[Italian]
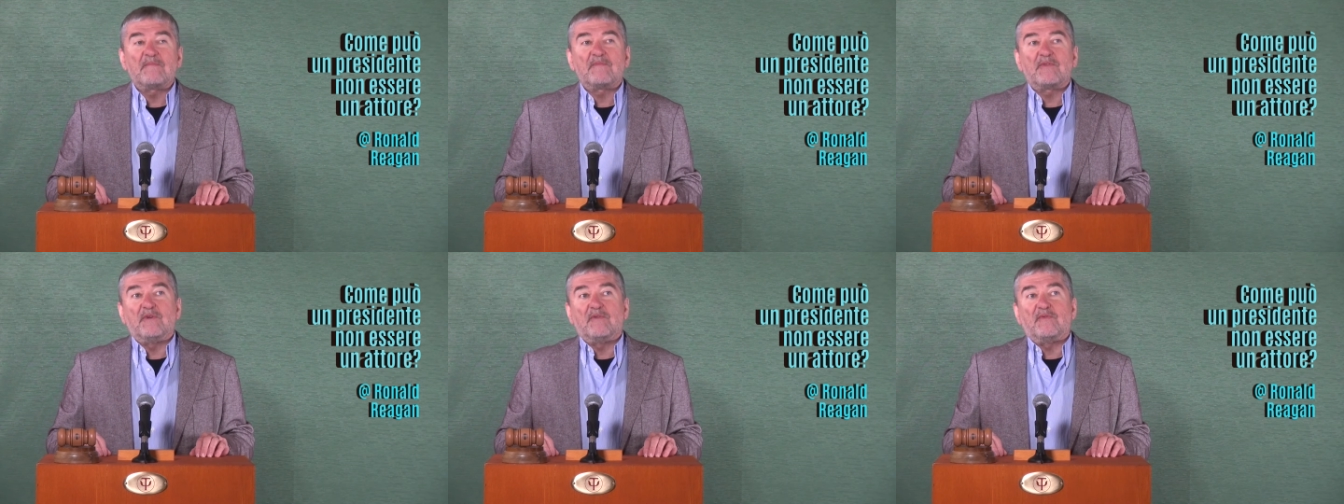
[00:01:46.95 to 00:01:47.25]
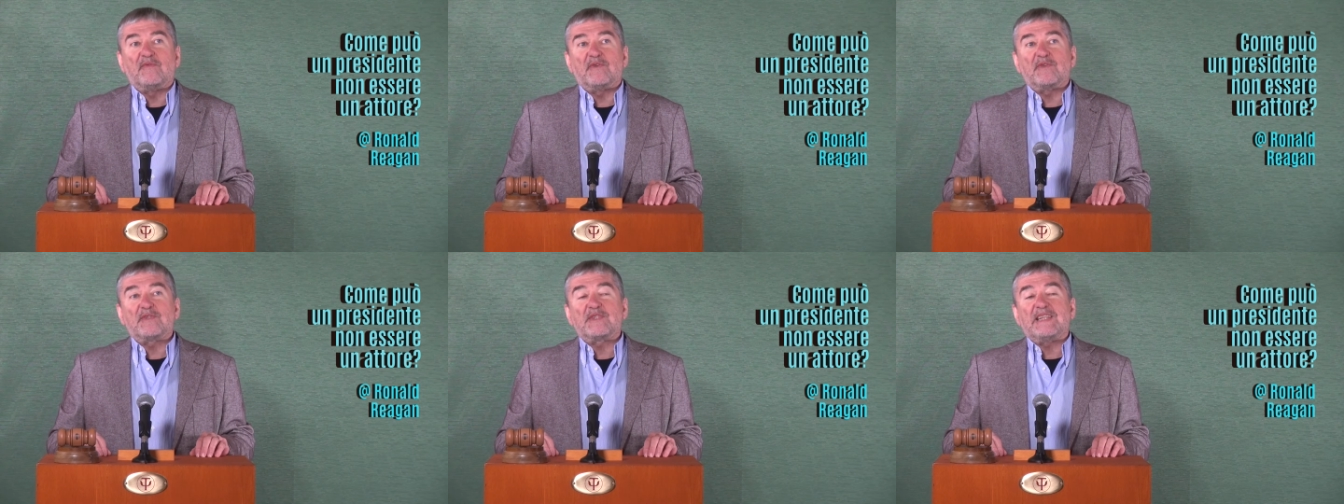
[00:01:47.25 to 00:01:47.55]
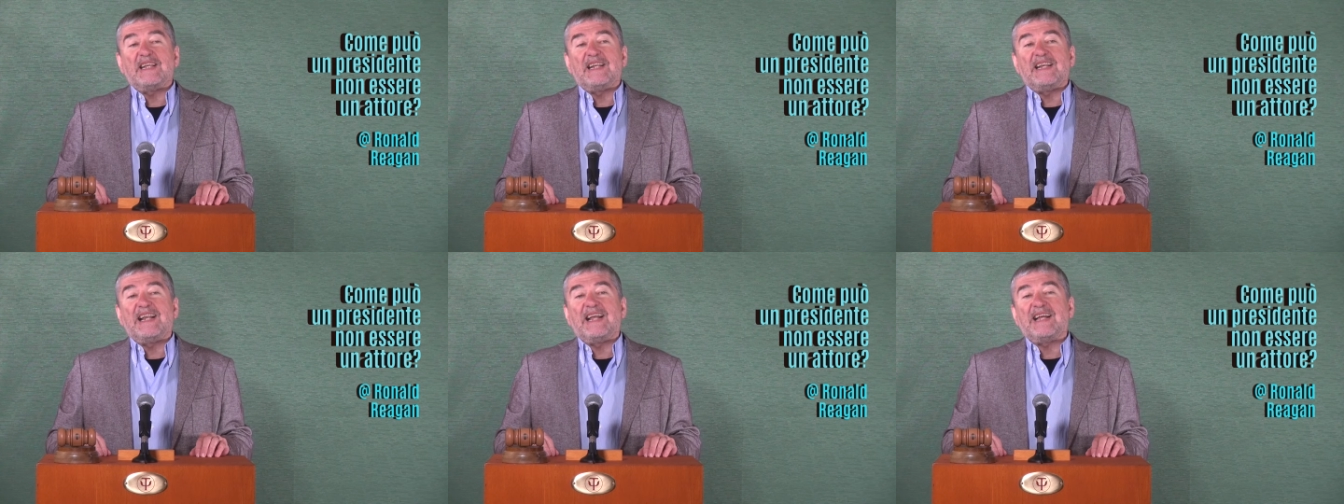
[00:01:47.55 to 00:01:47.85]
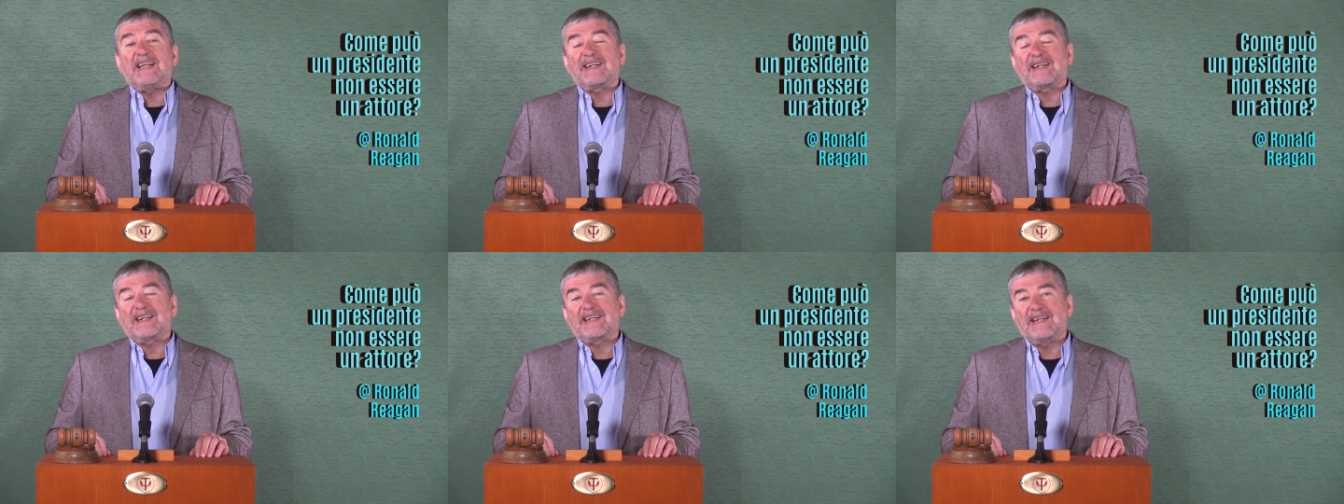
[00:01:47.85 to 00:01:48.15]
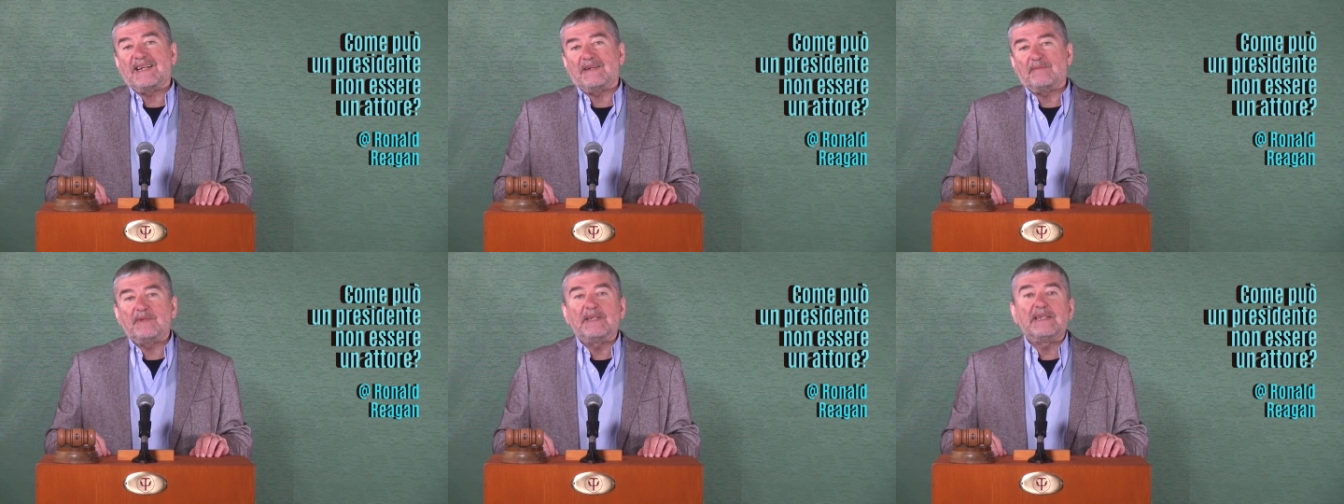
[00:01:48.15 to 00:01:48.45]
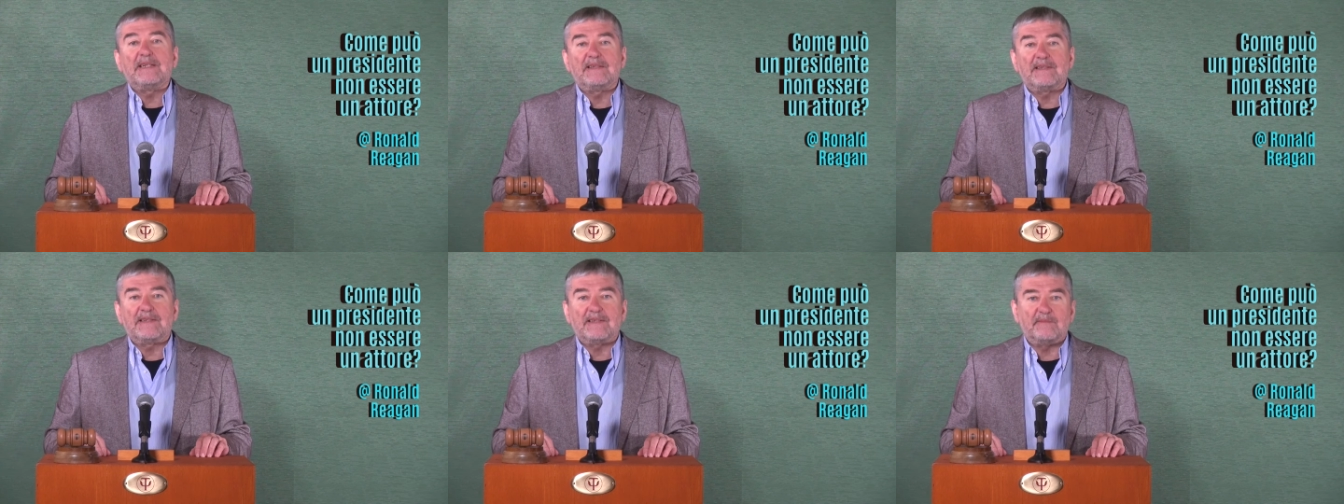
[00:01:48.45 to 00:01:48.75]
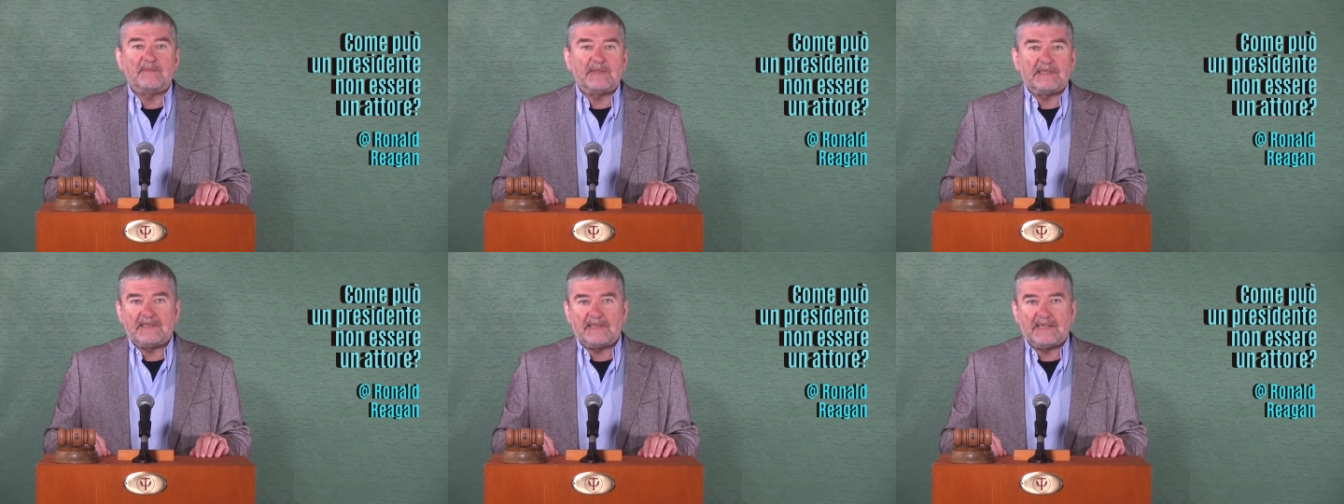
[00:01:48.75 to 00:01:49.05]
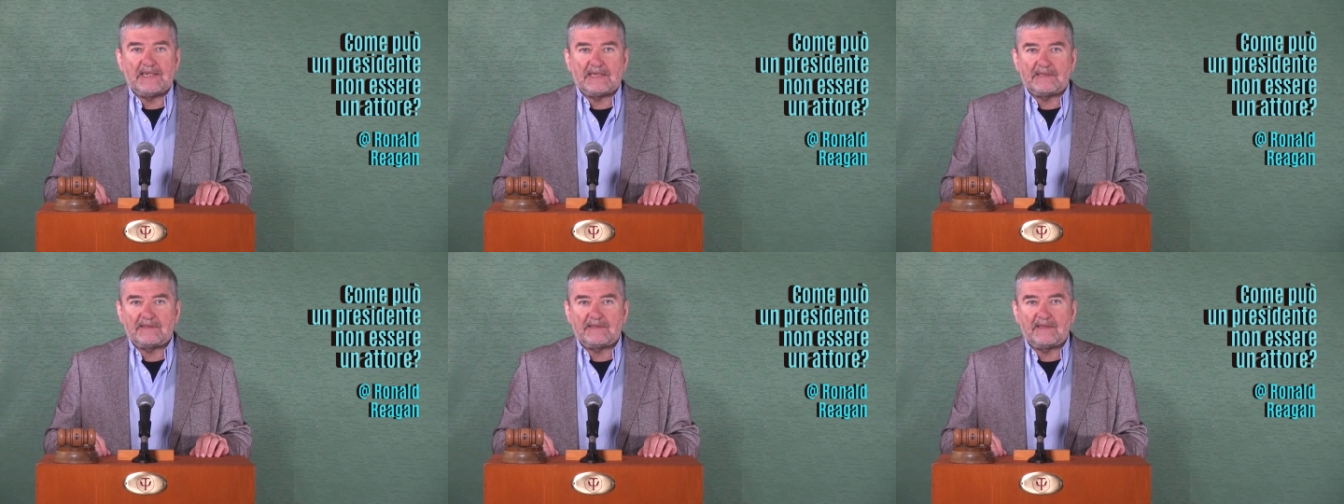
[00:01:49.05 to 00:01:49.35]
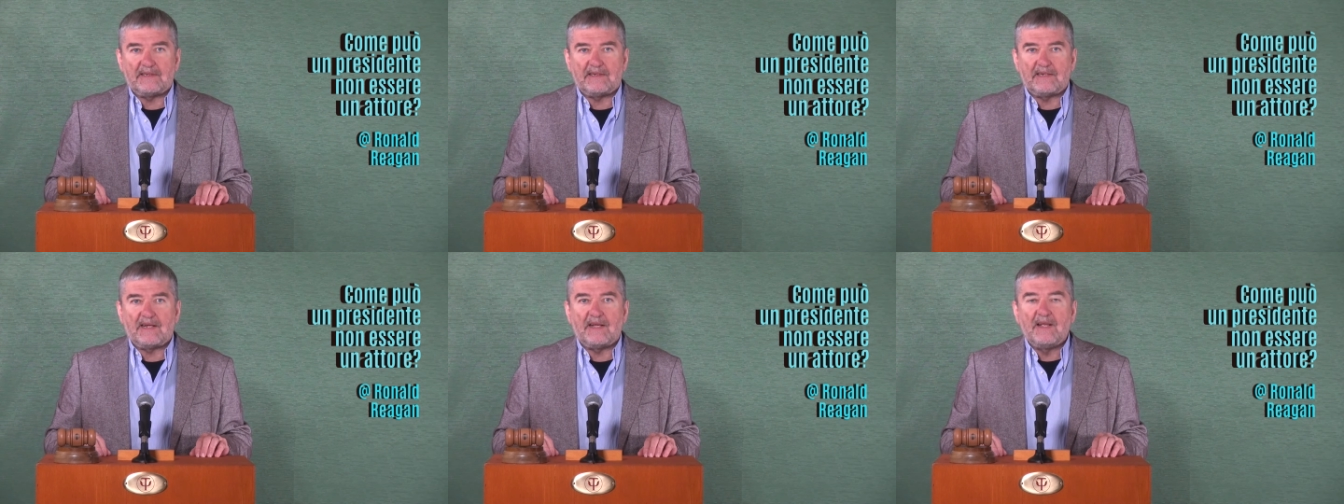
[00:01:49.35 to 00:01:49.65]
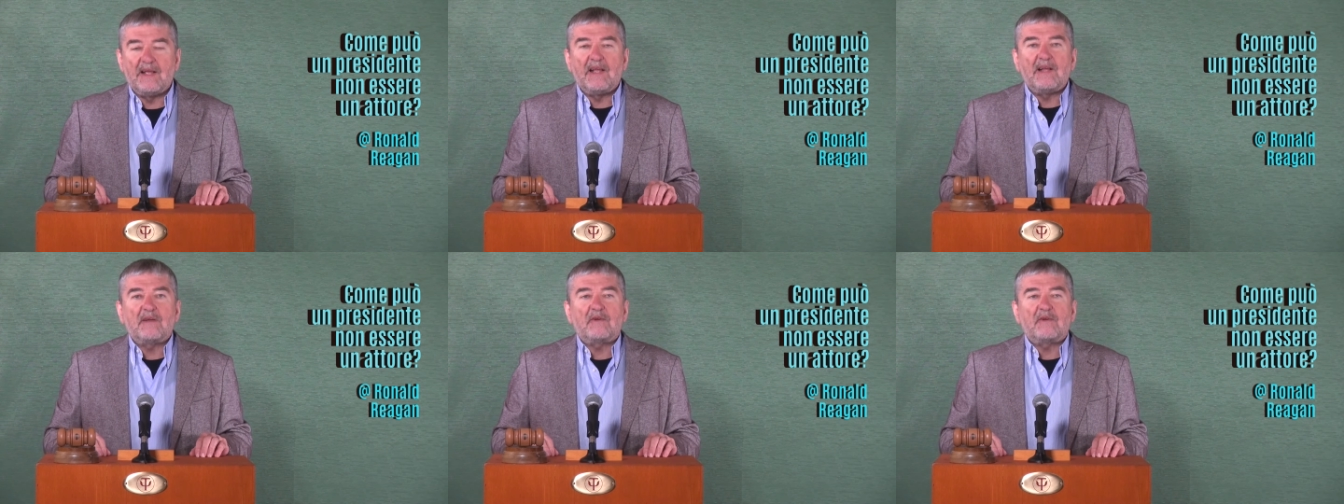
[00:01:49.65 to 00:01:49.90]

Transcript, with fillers: non fosse largamente mediatica.